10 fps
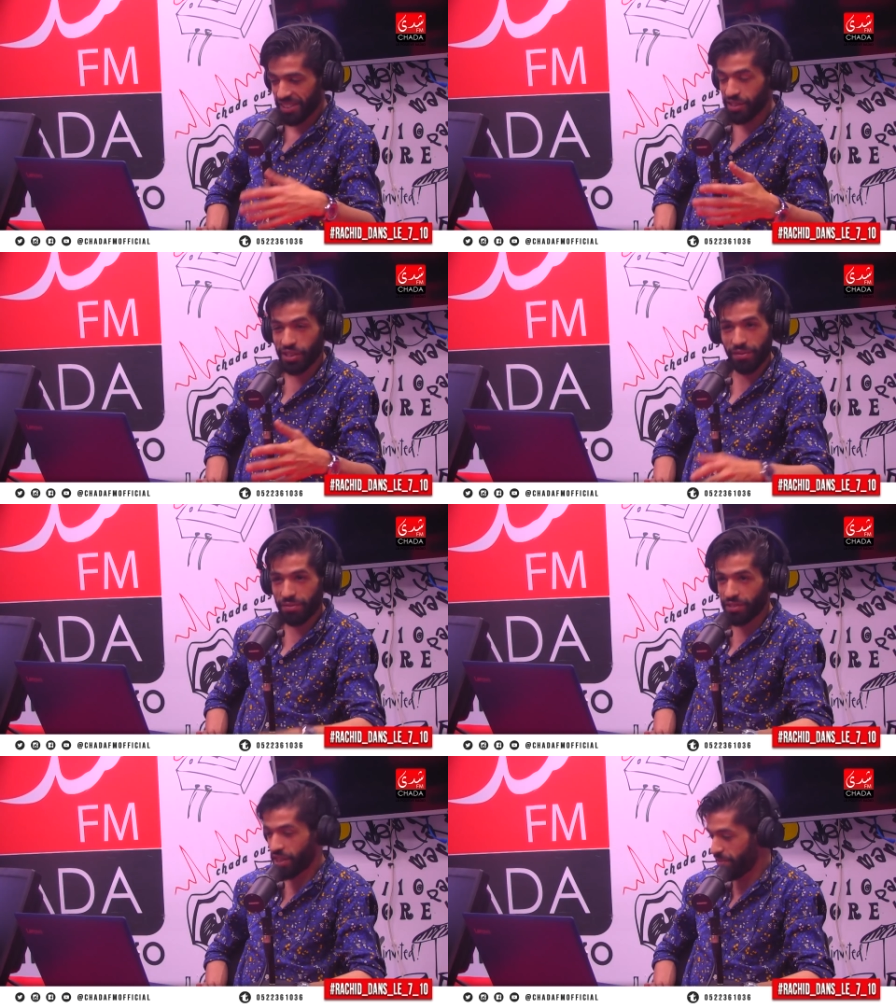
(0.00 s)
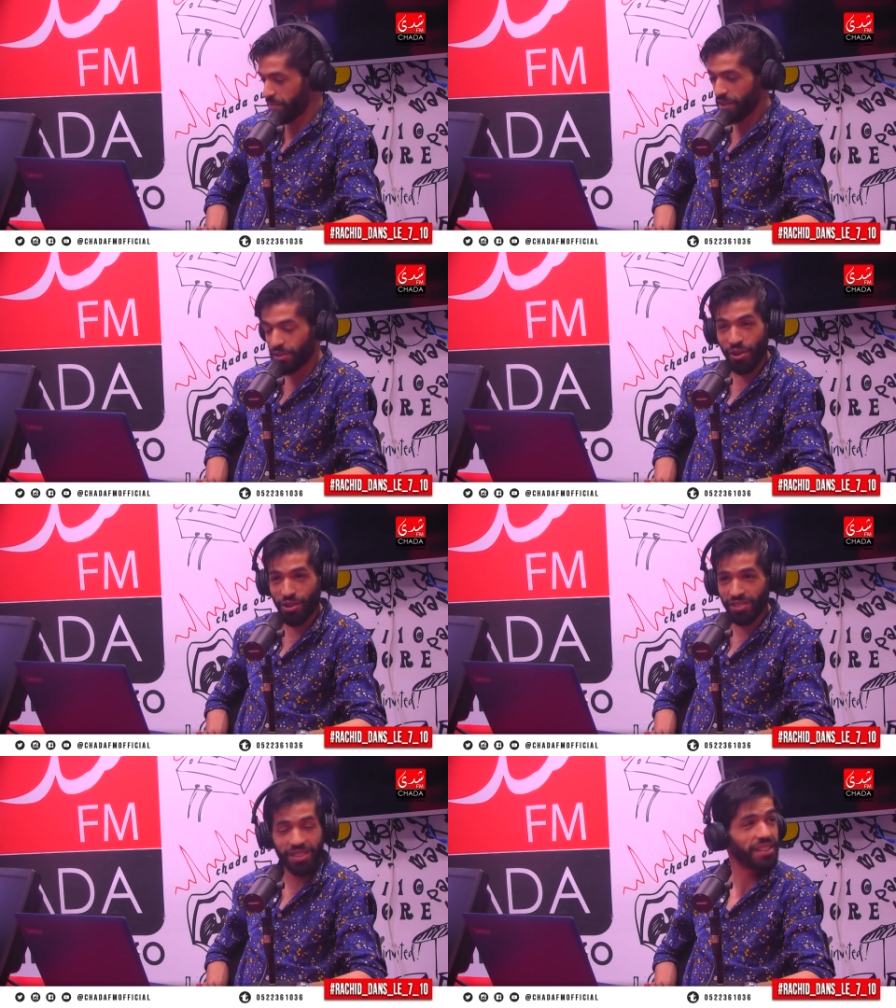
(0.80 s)
جيف جيف
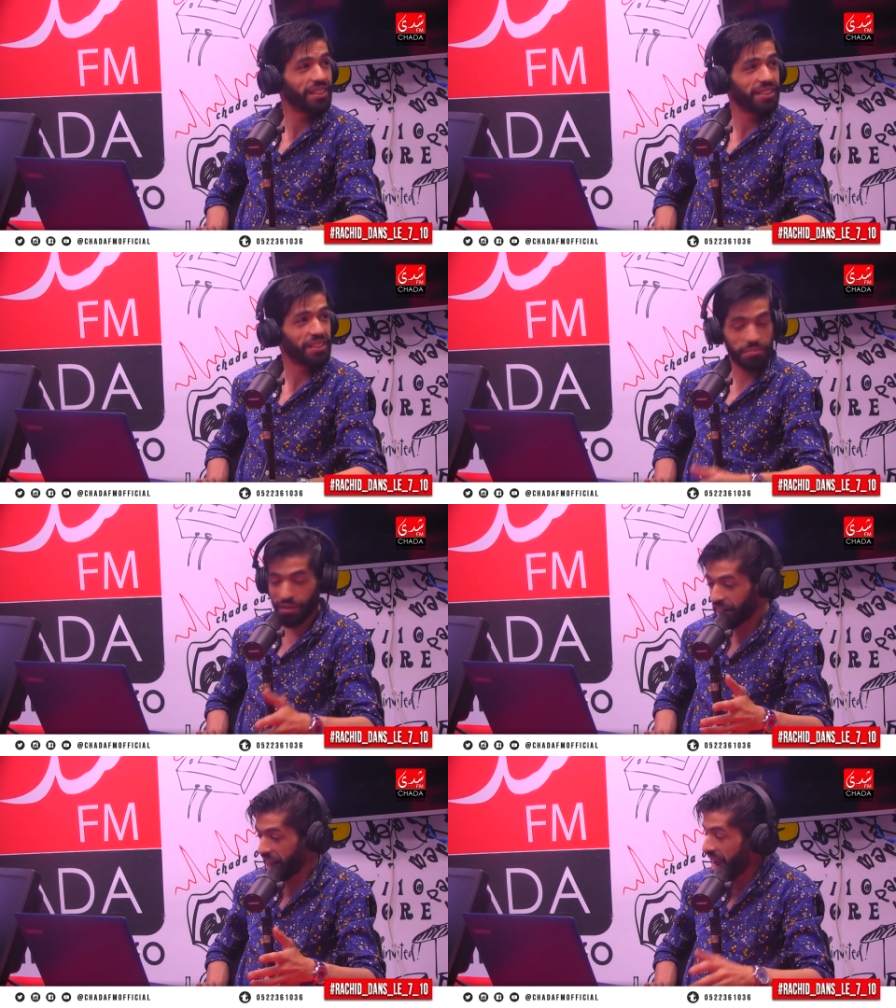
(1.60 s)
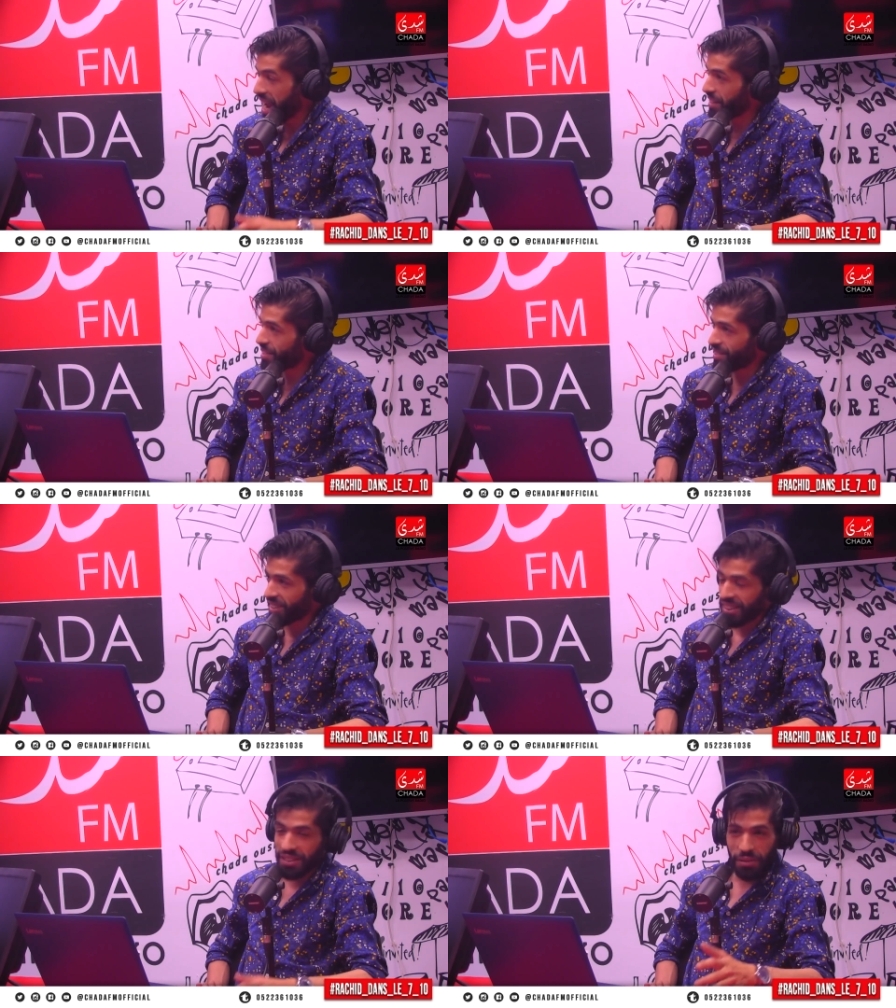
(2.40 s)
بيزوس بيل جيتس بيل
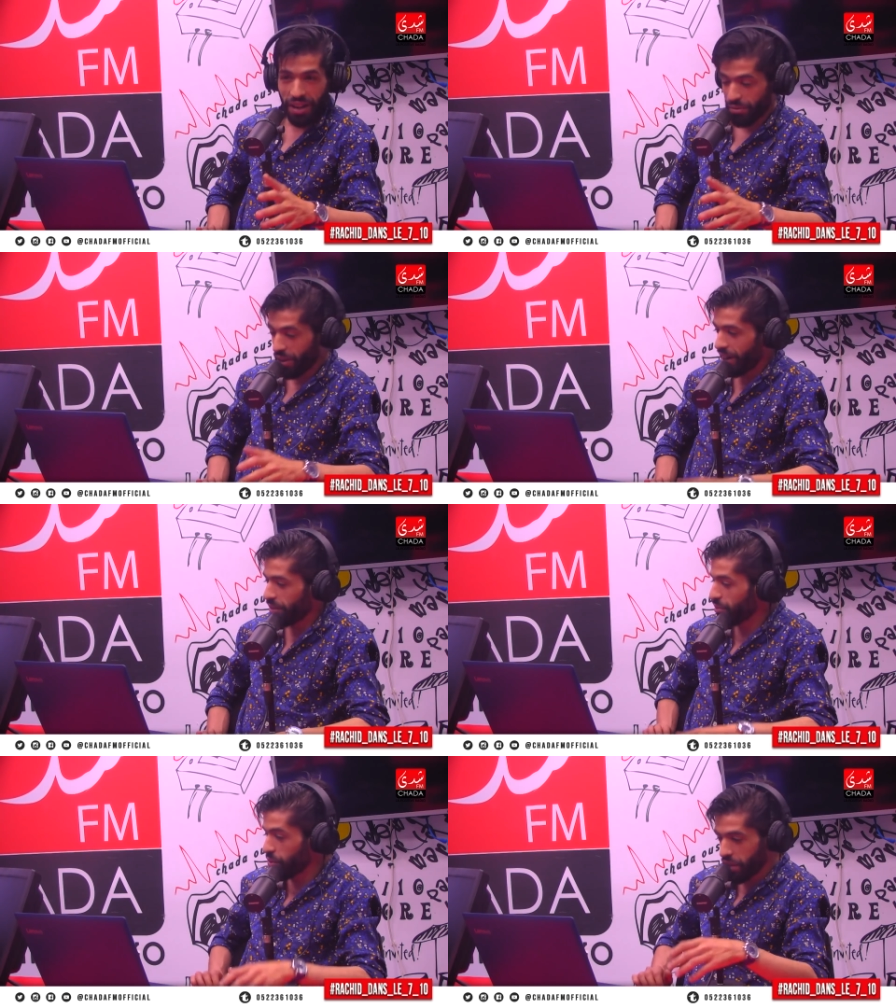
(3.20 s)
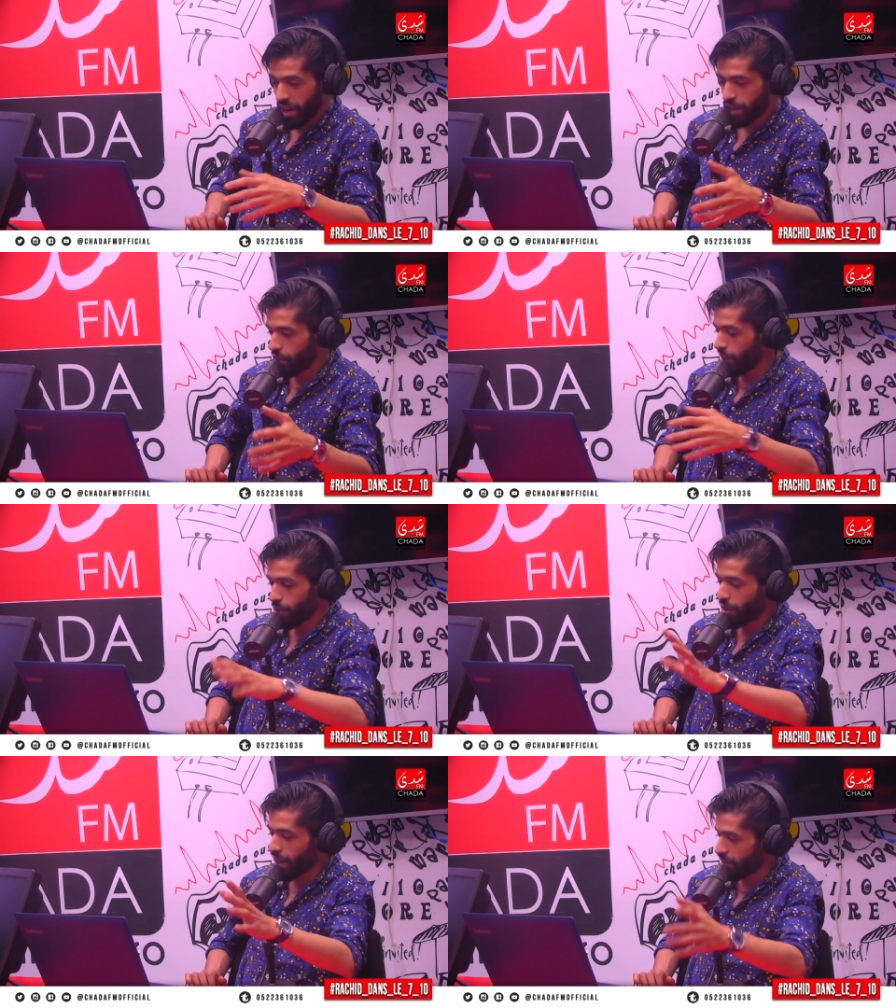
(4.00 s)
جيتس وي فوالا ولا
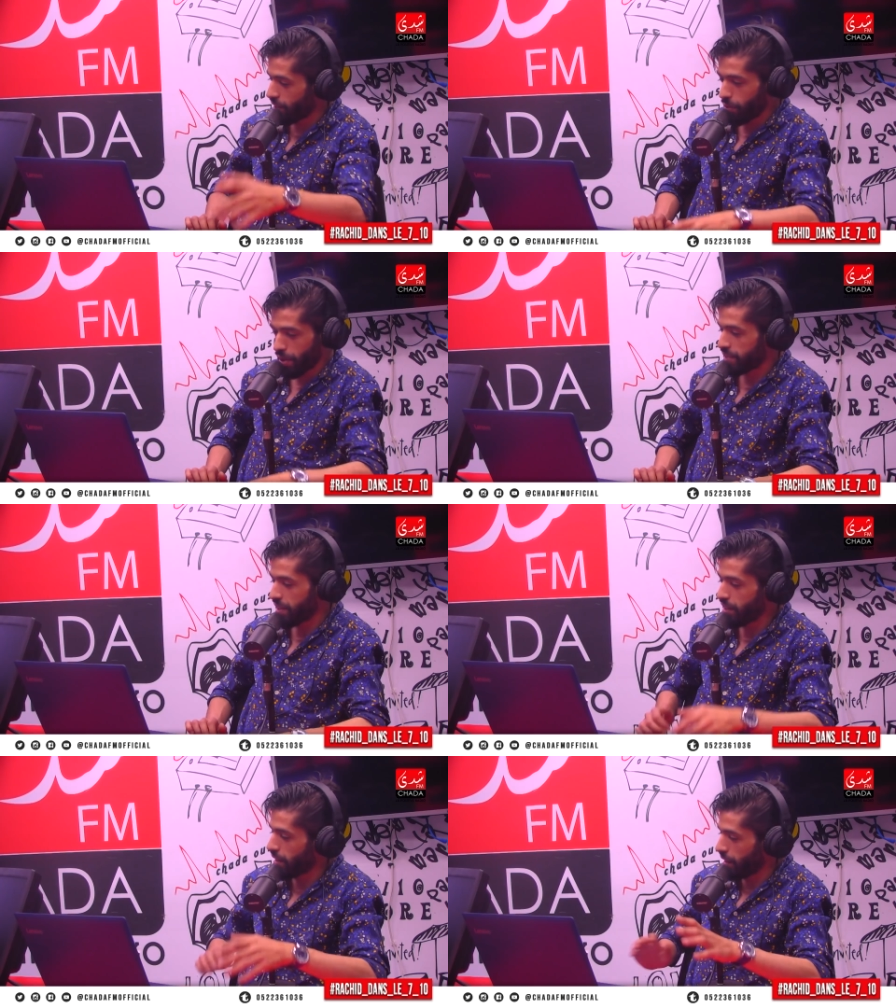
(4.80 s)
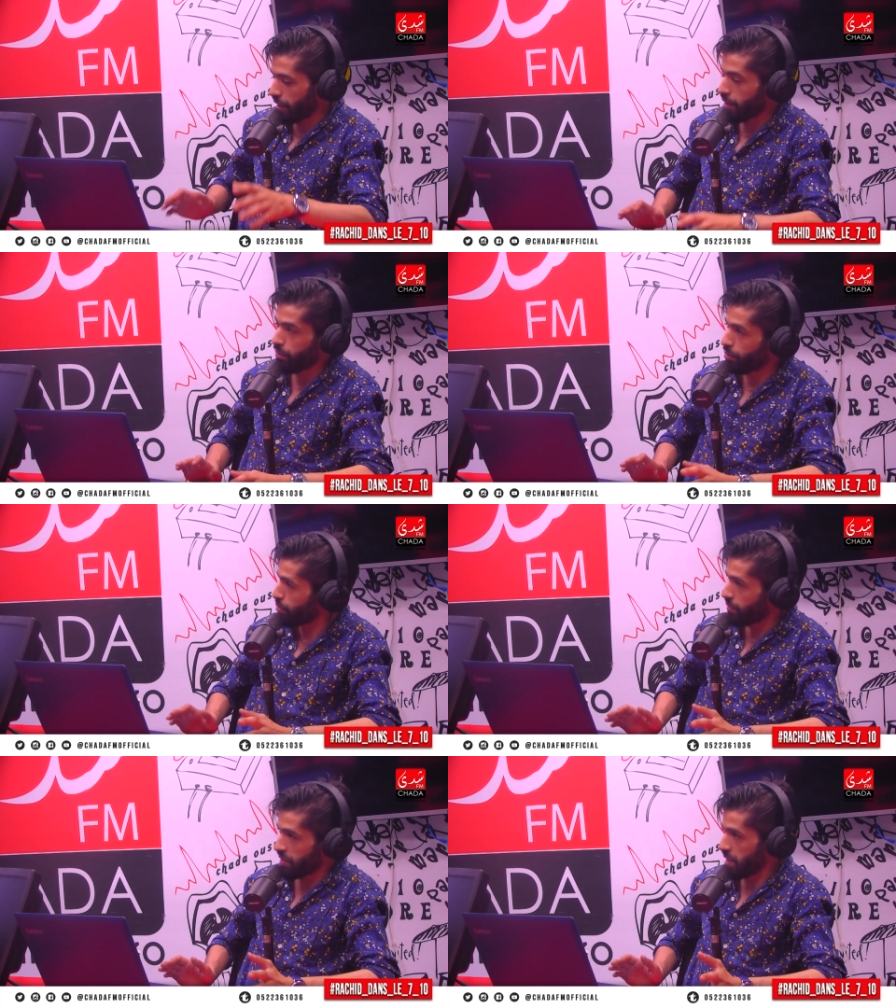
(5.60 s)
شي كان ديال وول ستريت اللي كيدير فلوس
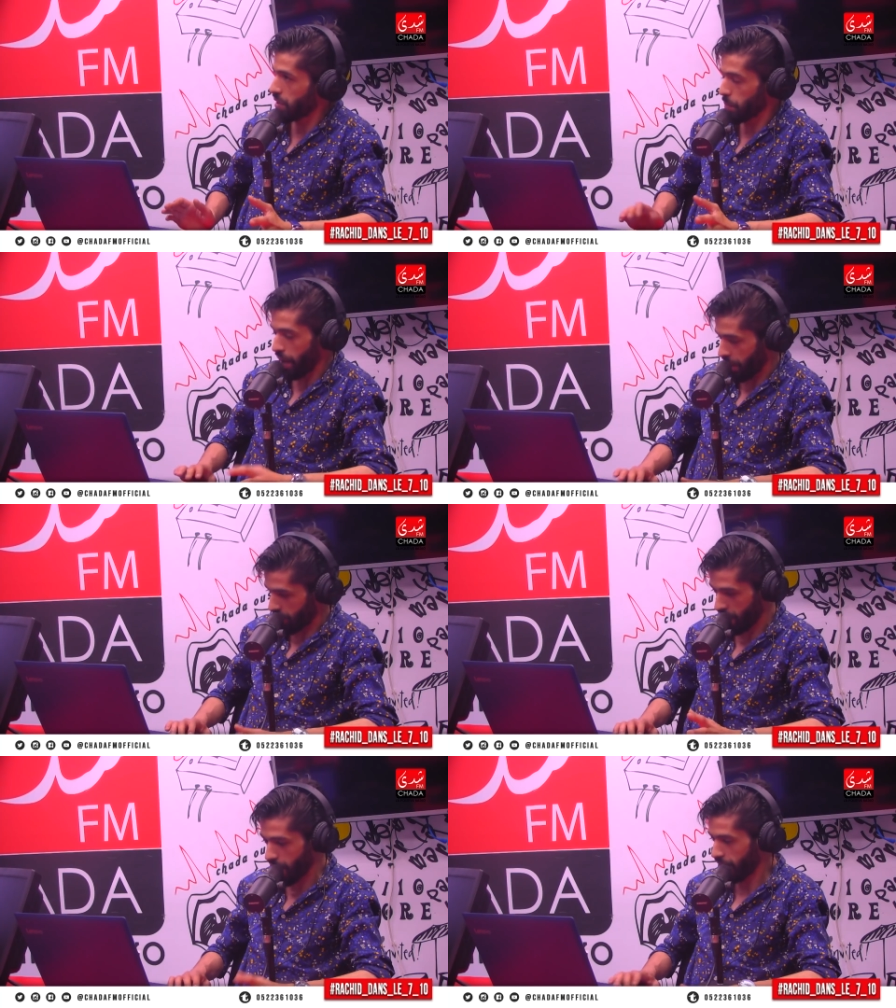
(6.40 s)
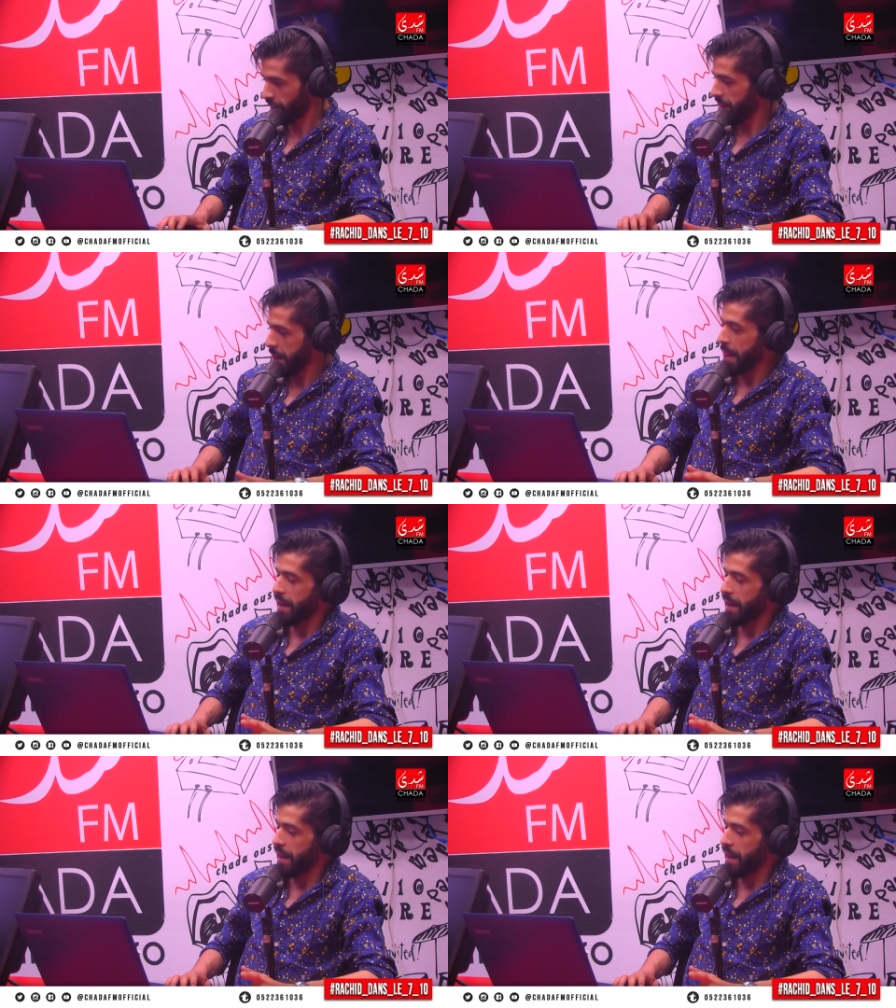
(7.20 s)
في الاستثمار اكزاكتومون وي